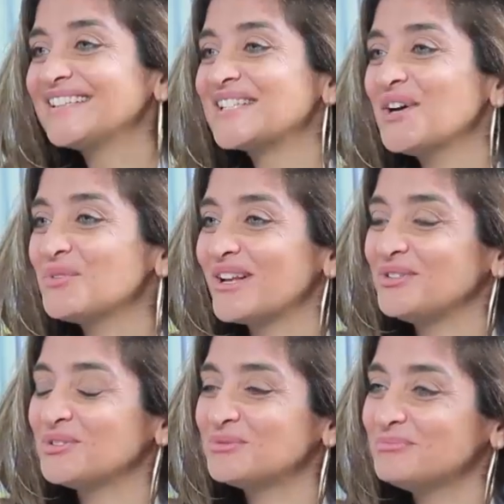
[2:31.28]
الثورة
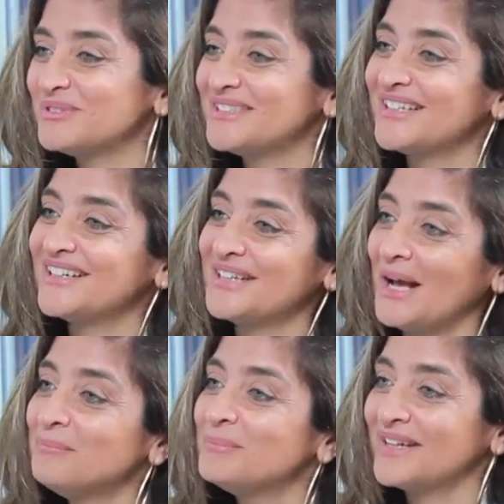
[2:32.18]
اليوم بدنا
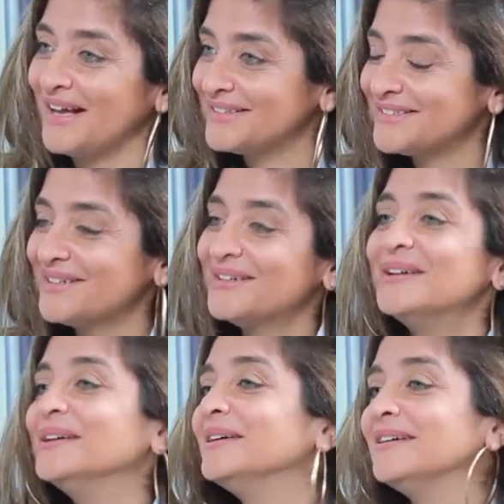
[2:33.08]
نعبر عنها
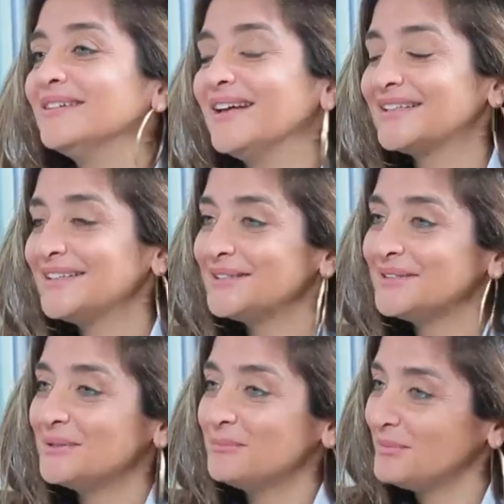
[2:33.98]
آه،
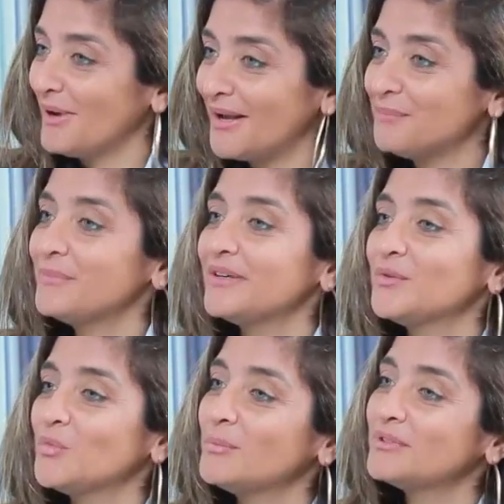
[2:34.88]
أكيد بمحبة
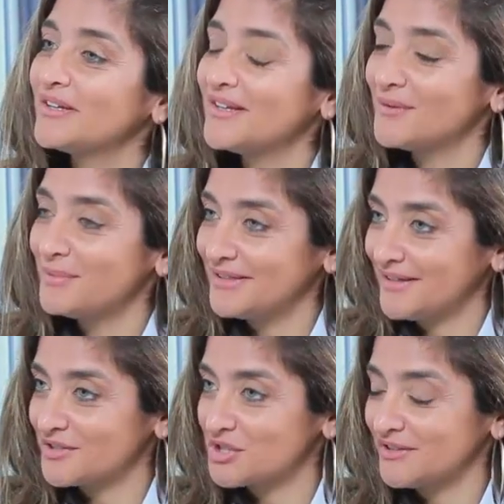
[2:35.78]
وبطريقة
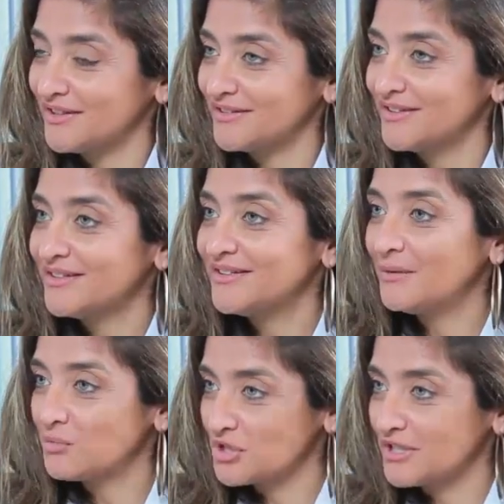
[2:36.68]
بنيئة جدا
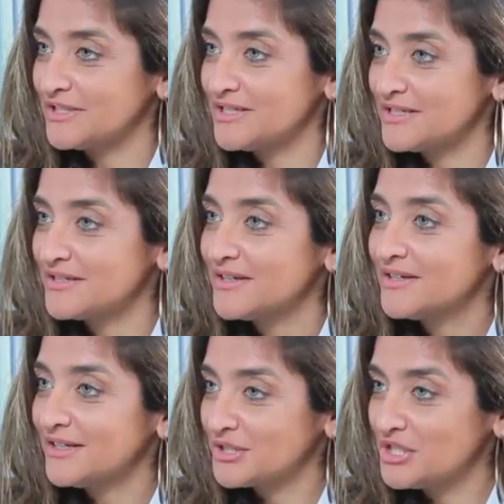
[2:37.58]
للمشاهدين
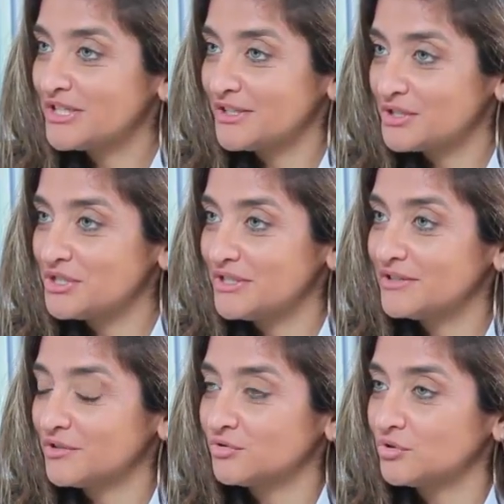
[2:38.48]
لجيلنا
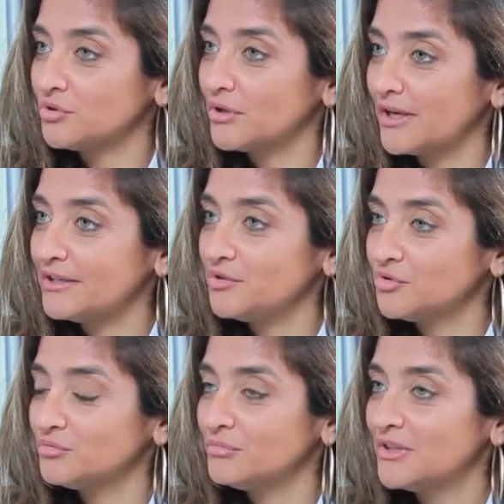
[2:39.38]
الجديد إنه اللغة
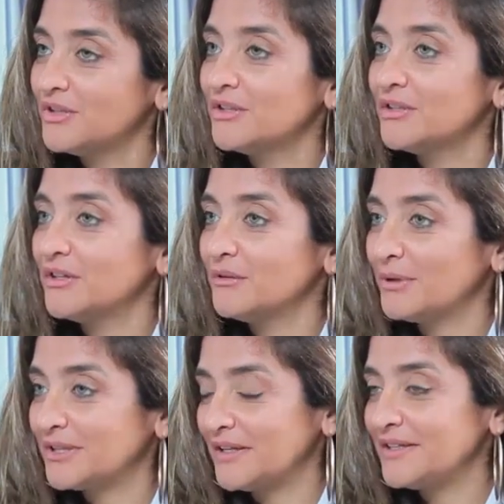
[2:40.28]
اليوم
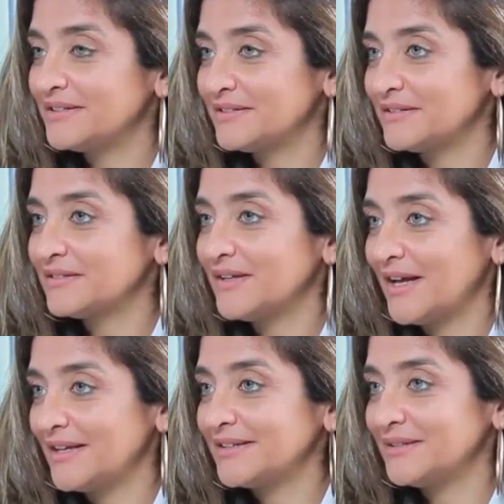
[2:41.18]
بطلت آه،
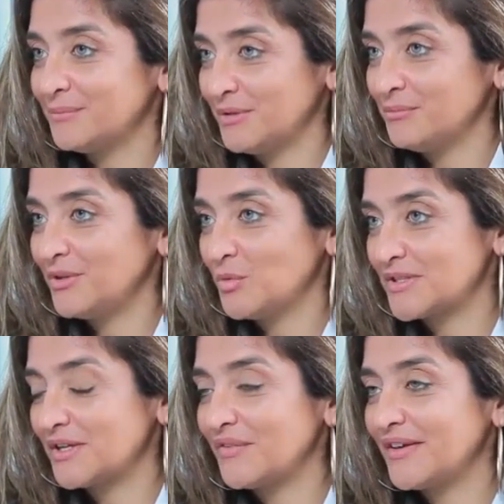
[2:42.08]
هالقد مهمه
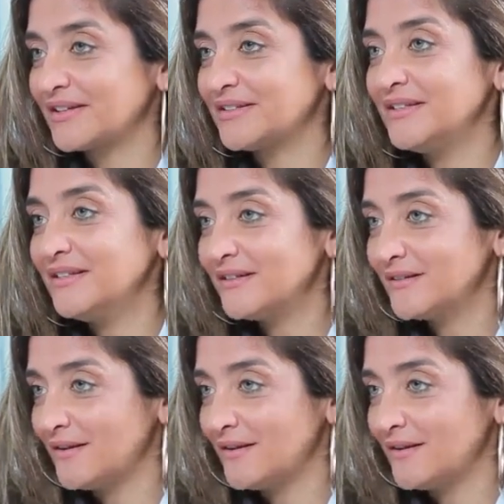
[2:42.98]
وصار فيها كثير